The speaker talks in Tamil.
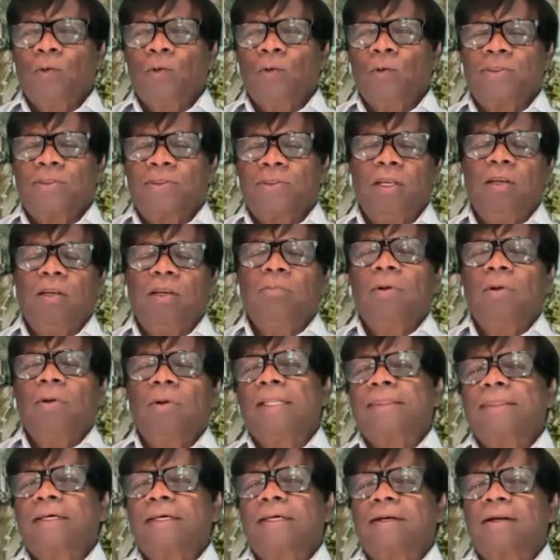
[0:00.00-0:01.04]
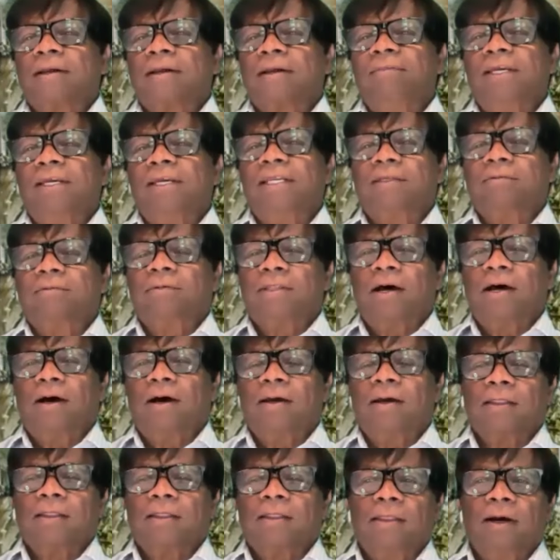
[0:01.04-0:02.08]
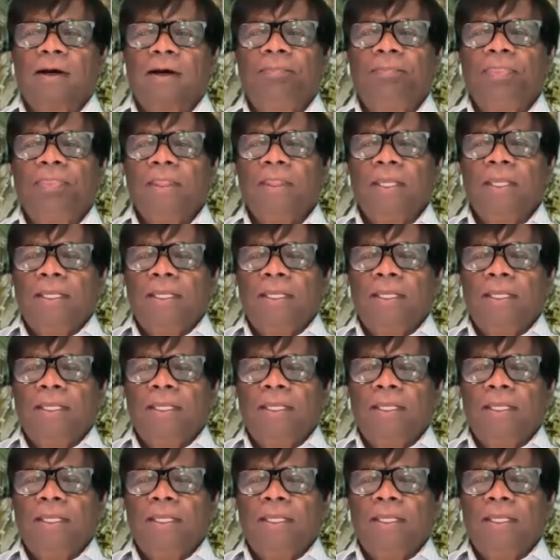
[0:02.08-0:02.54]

ஒரு தீர்மானத்தை நிறைவேற்றுவதாக இருந்தால்